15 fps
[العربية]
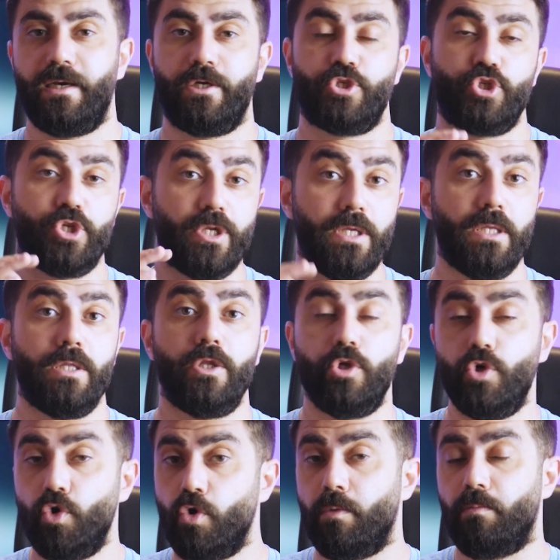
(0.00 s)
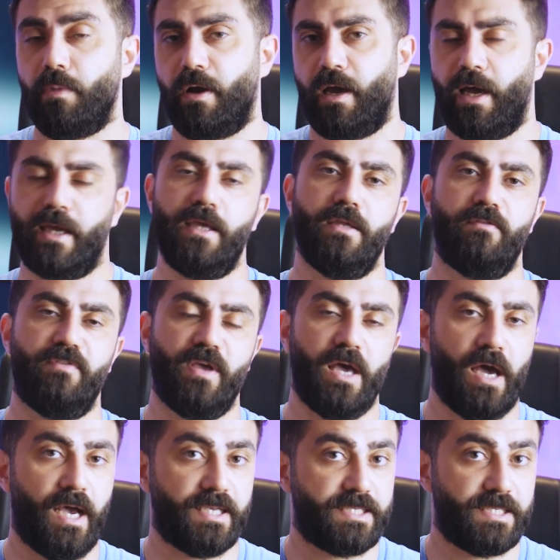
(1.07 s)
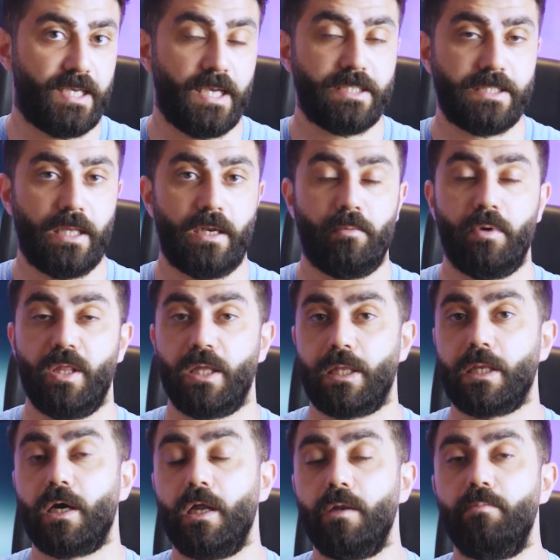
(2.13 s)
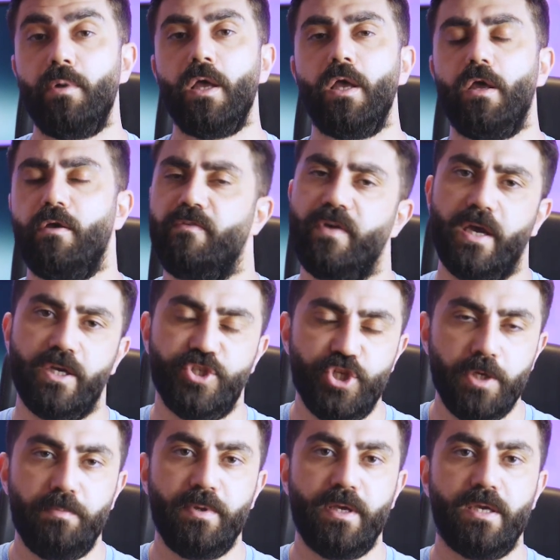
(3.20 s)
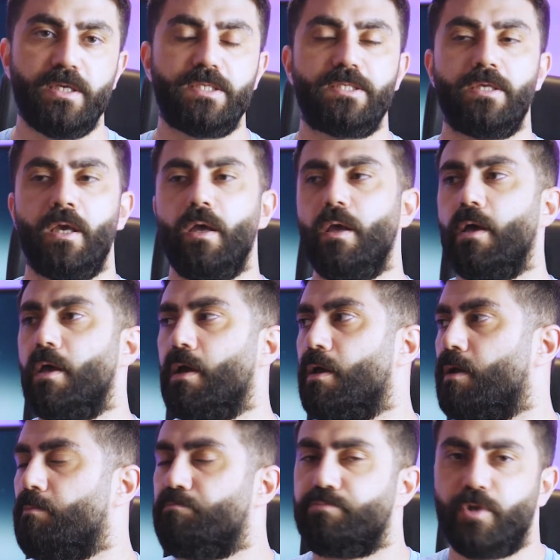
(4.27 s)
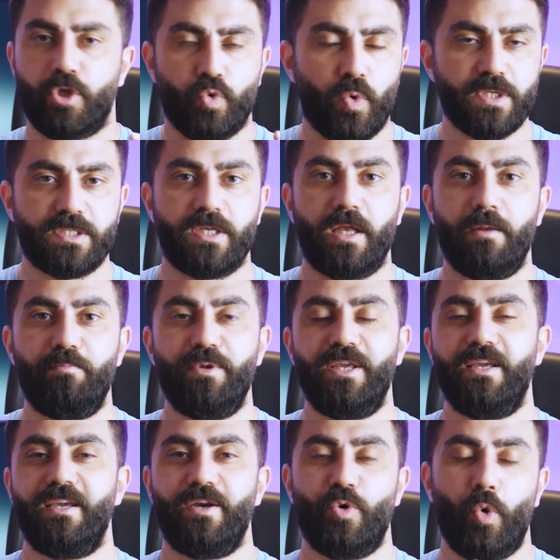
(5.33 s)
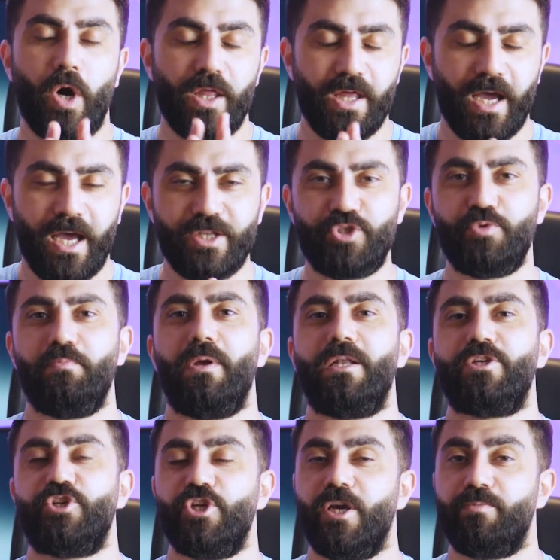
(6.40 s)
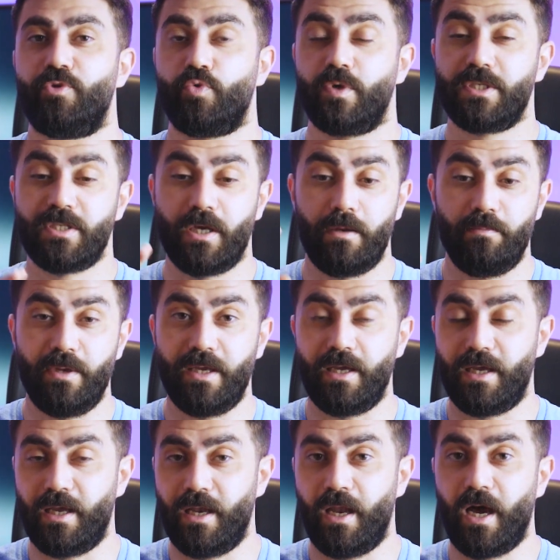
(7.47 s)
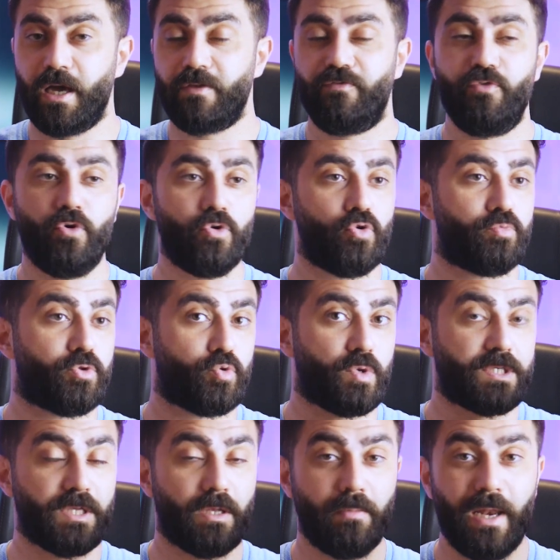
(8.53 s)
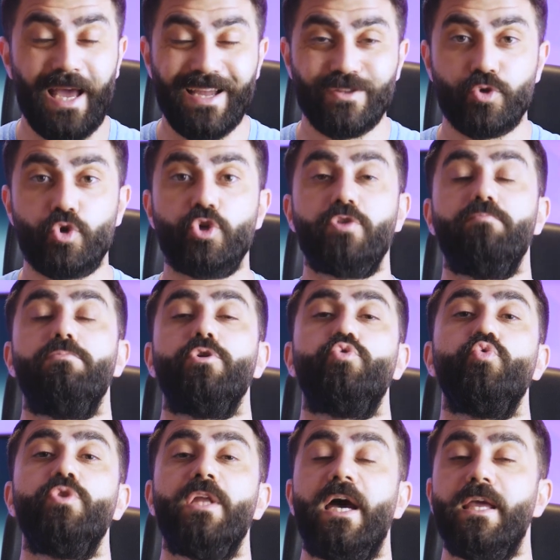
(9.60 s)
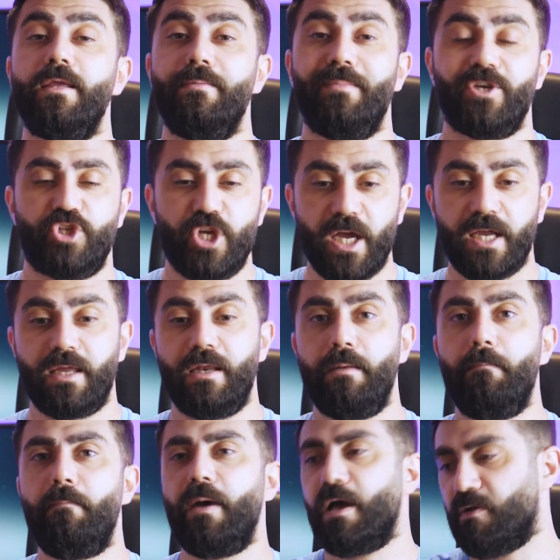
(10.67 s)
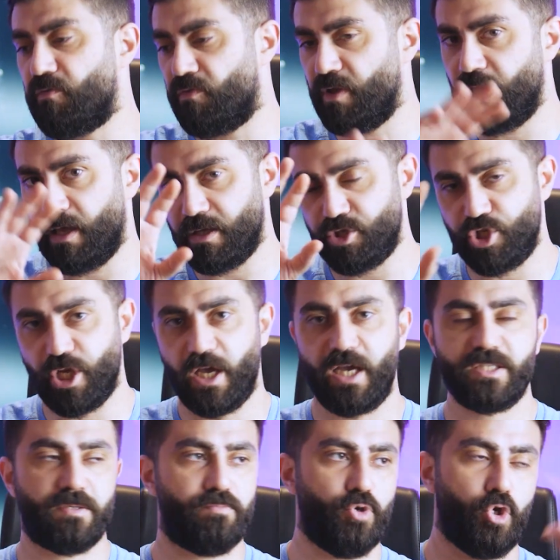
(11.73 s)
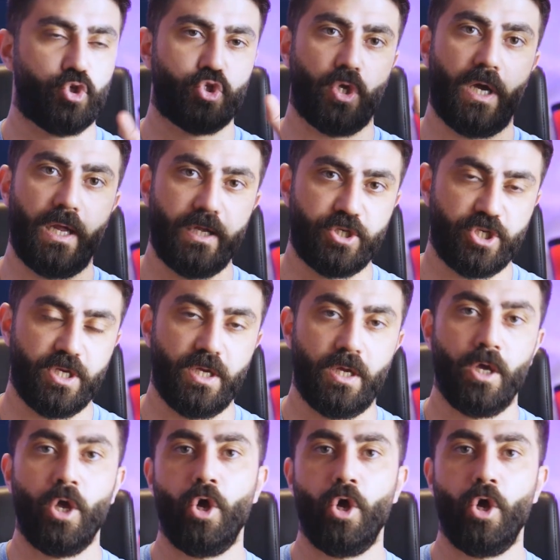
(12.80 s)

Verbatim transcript: 20 يوم اكيد فيها حساس لنبضات القلب فيها جي بي اس تتوصل ب وهذا اجمل شيء تتوصل بالايفون وتتوصل بالاندرويد بدون اي مشاكل ما في جهاز بيحصل على شيء